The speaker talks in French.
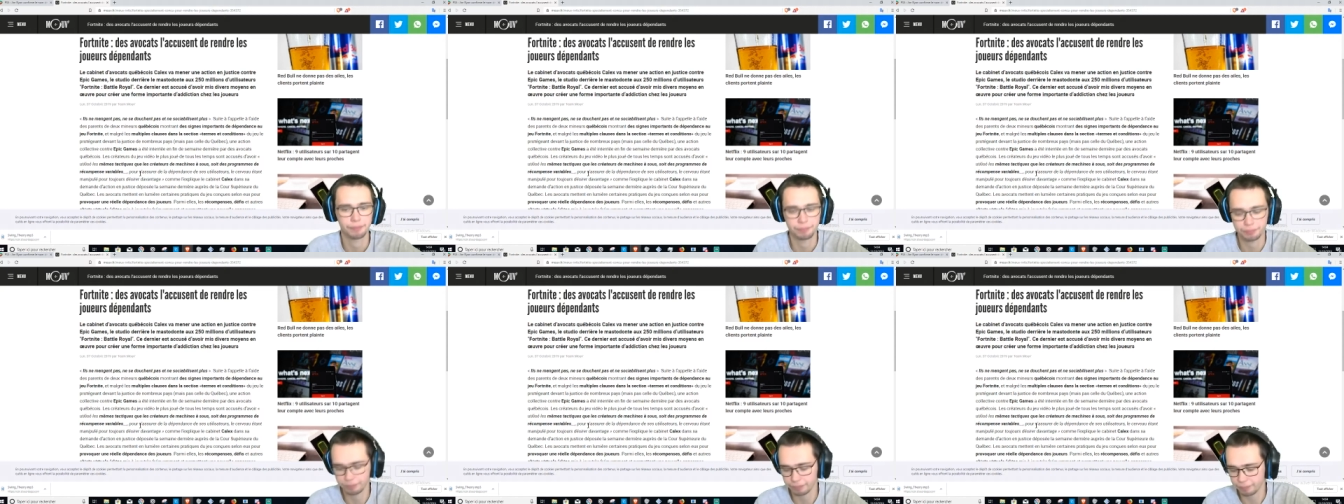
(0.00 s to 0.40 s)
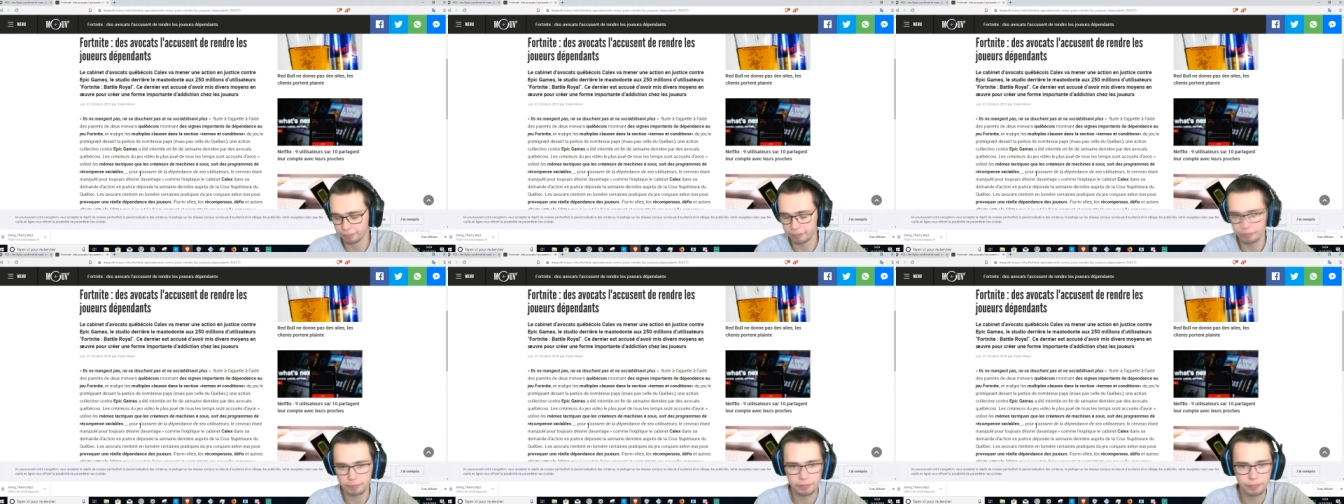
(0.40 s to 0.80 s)
mais c'est
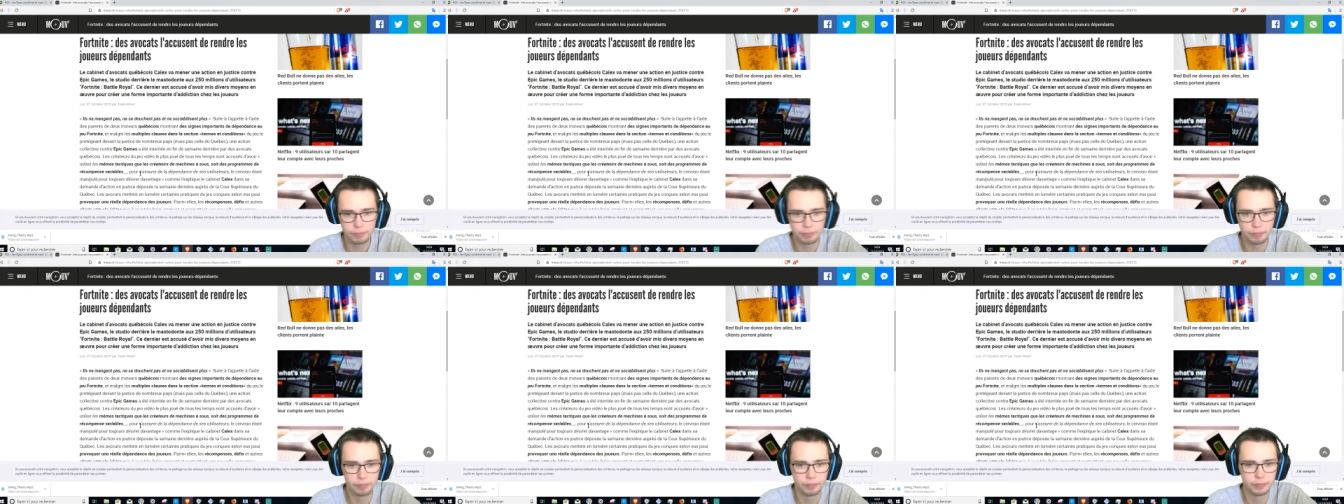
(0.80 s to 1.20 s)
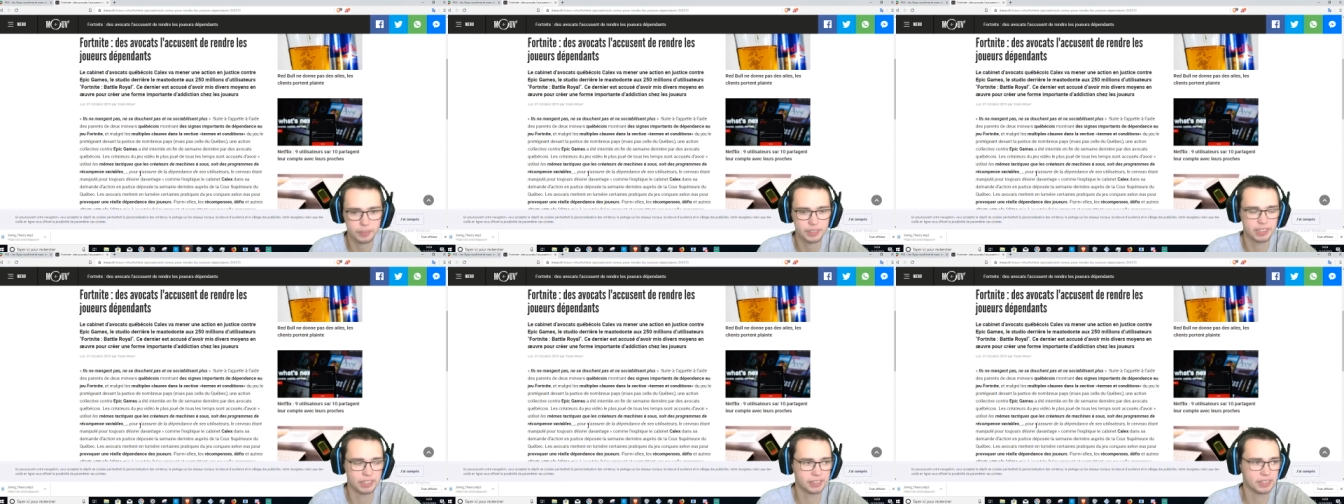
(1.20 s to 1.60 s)
triste pour eux
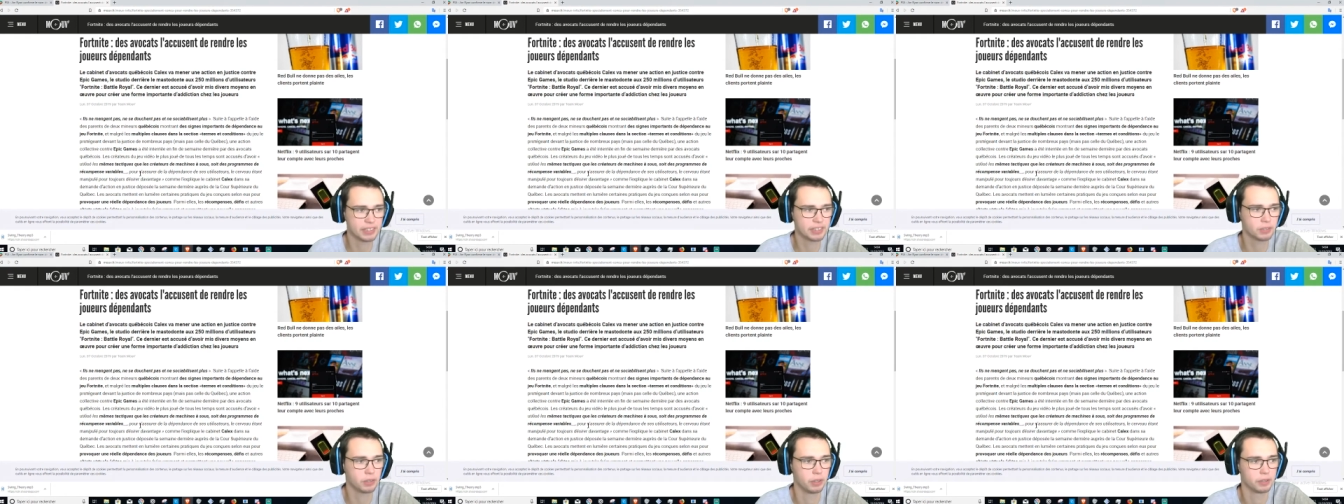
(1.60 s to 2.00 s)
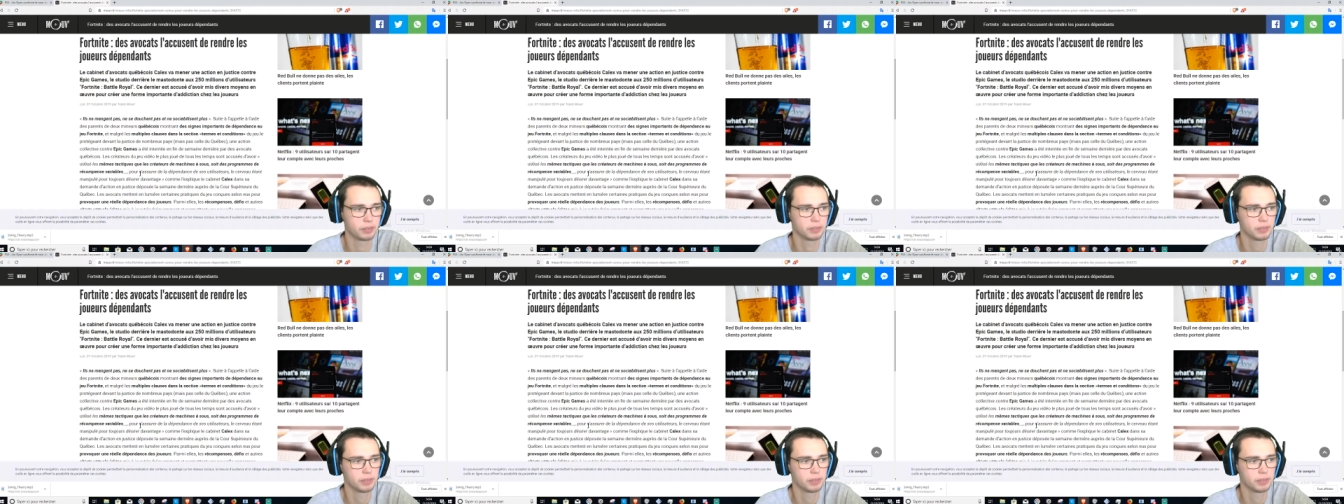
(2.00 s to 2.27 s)
quand même. C'est triste quoi.